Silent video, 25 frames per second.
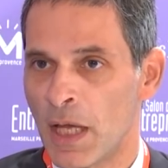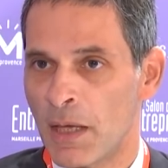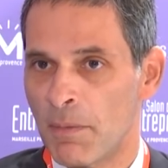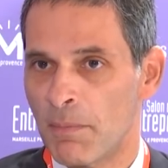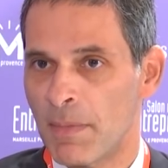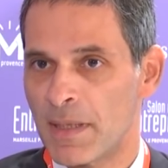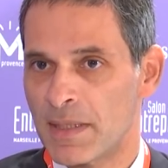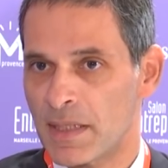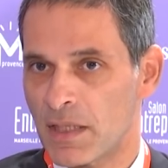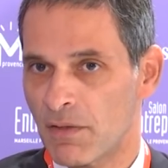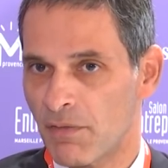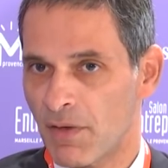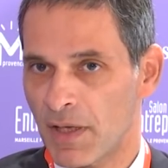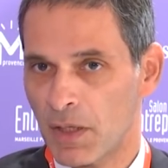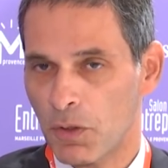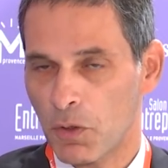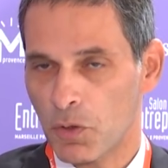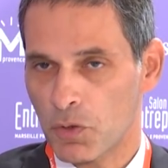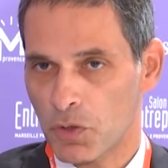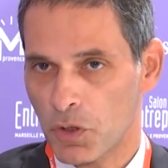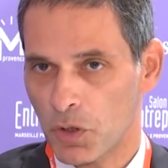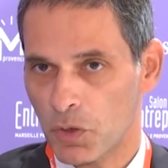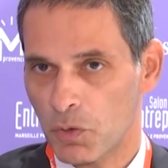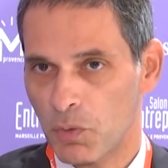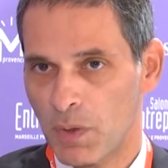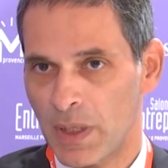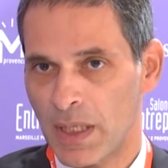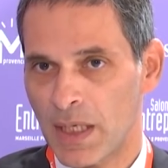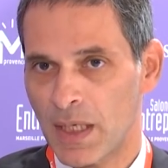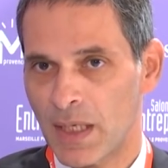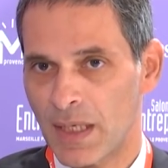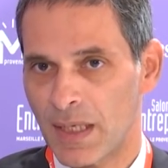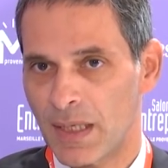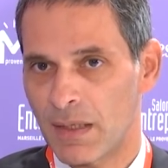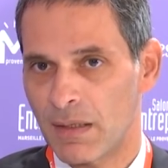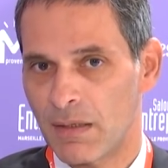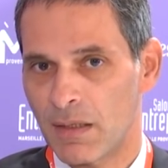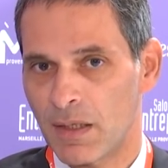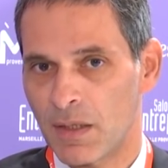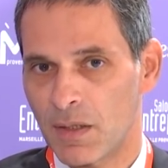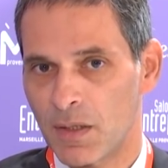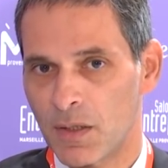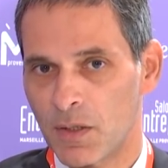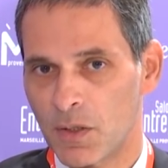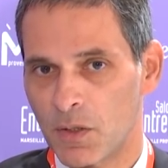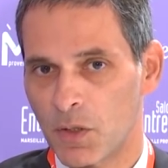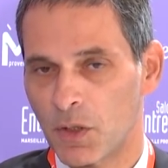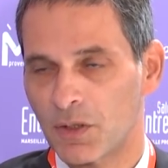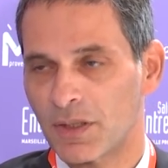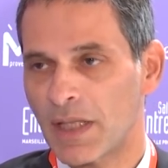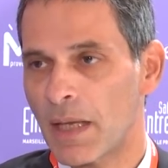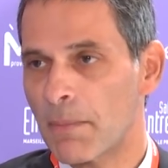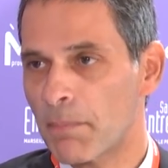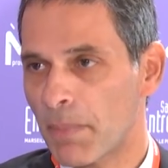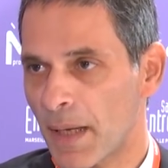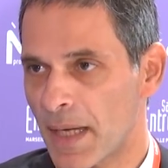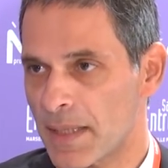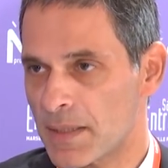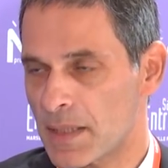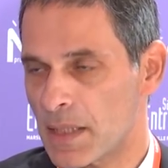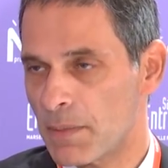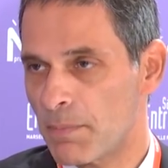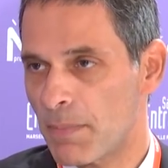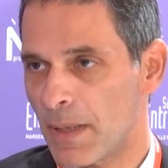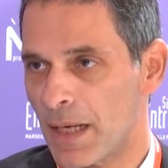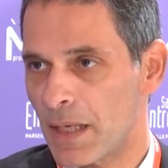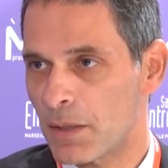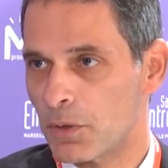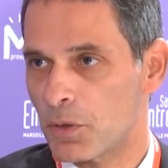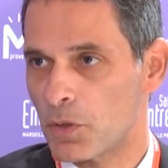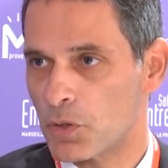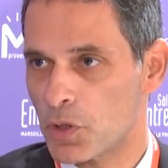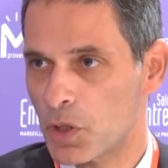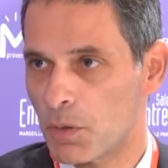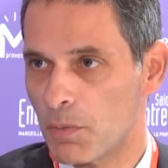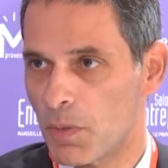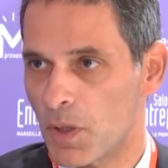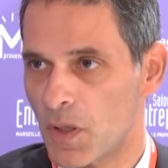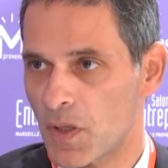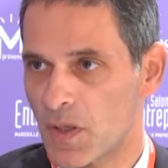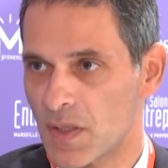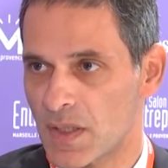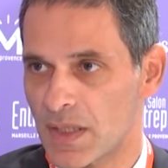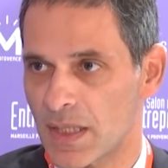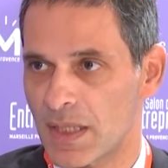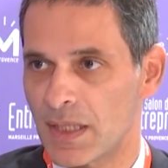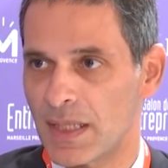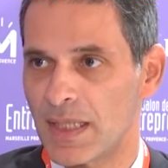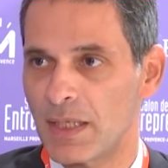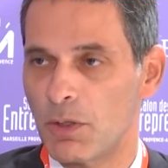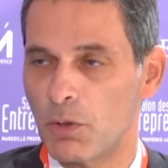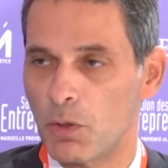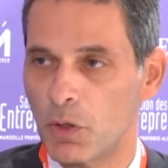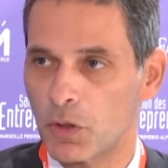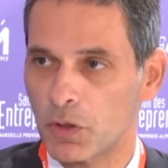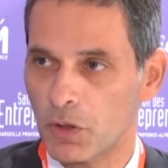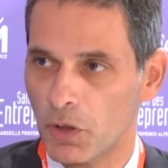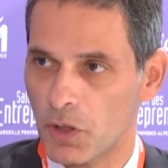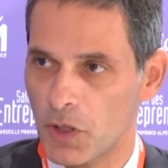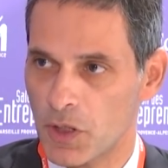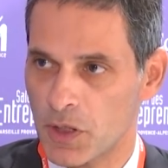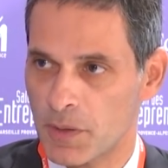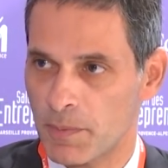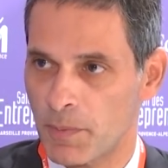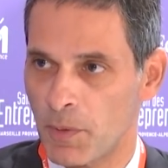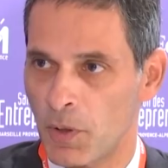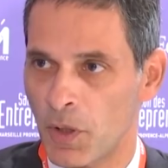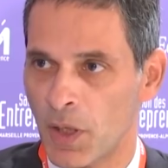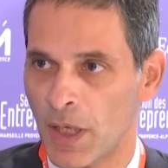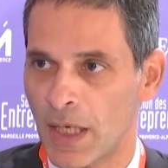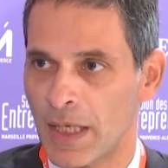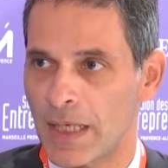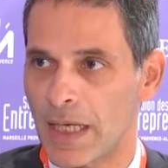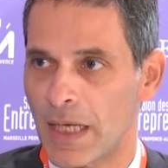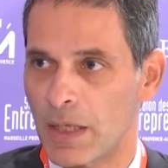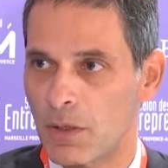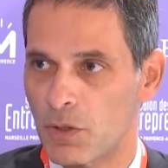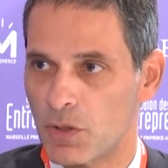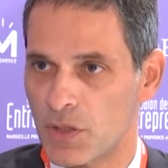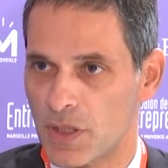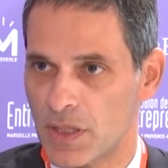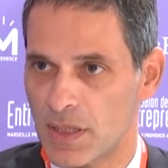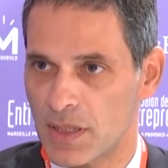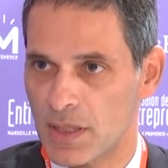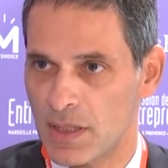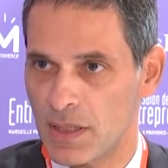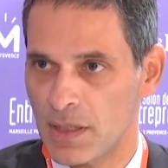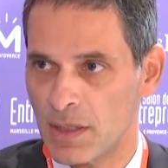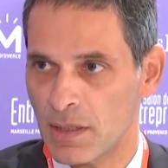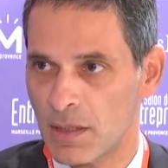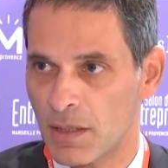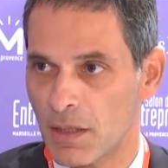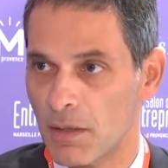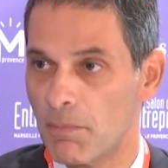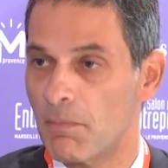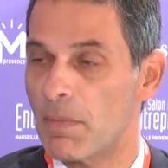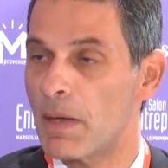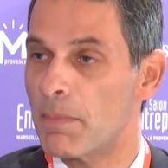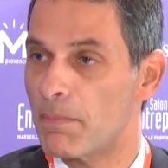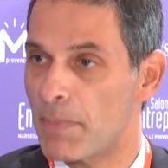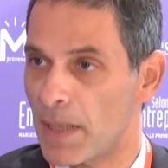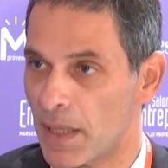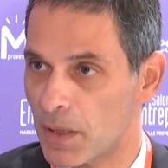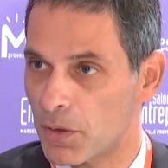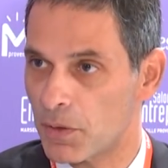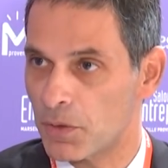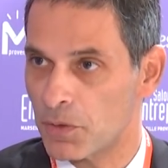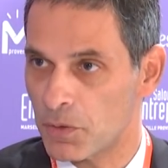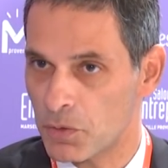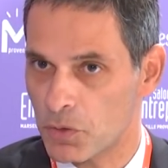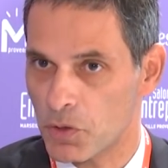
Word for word: Mais c'est vrai qu'aujourd'hui, le, thème principal de The Box, c'est le transport et la logistique, mais pas que.